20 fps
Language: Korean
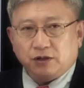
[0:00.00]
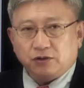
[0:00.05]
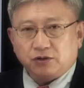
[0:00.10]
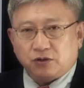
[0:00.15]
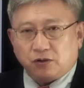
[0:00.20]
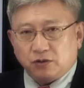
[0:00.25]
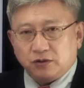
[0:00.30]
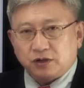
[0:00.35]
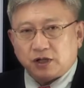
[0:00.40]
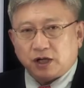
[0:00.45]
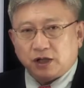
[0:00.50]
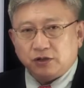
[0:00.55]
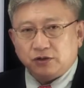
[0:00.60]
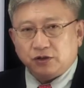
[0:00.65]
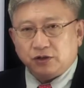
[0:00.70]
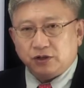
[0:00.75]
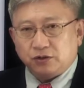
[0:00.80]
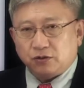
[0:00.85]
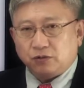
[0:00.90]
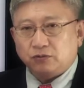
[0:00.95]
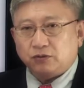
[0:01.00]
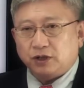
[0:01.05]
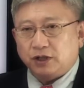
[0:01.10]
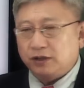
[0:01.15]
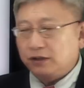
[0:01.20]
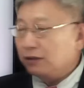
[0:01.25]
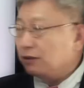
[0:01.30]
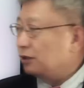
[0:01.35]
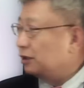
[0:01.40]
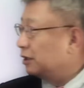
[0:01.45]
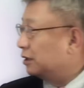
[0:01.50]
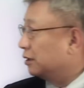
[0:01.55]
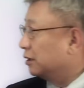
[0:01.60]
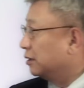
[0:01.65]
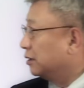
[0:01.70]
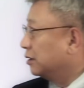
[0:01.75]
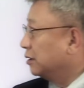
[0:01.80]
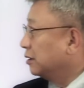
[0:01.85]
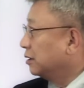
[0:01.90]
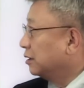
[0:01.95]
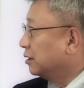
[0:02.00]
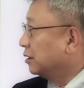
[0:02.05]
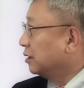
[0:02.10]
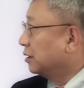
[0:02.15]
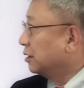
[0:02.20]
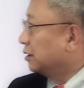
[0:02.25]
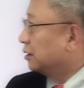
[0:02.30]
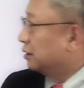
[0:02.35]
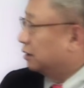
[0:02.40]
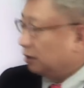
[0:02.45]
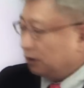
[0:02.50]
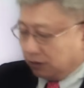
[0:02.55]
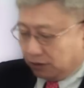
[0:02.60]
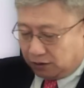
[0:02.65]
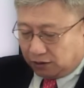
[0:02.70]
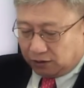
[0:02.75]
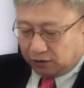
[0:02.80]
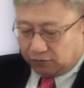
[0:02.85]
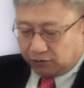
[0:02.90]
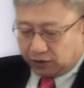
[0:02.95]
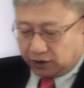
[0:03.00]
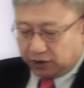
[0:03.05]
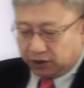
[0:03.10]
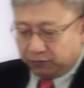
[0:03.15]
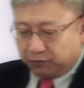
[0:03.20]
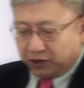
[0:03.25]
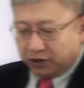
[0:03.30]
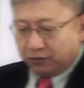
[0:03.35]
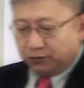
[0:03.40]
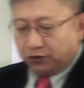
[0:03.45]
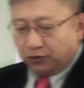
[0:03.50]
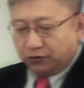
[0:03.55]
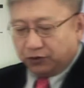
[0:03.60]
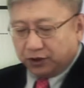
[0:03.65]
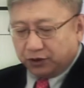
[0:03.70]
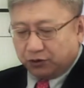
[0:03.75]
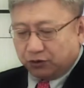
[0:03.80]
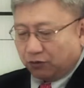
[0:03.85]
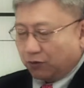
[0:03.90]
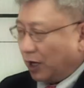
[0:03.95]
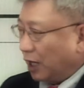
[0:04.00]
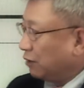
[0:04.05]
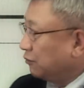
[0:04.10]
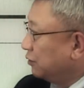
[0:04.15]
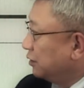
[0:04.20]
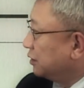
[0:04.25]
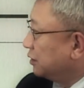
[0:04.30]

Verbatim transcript: 정상적인 속도가 있는 거예요. 우리가 이미 심전도에서 조금 알고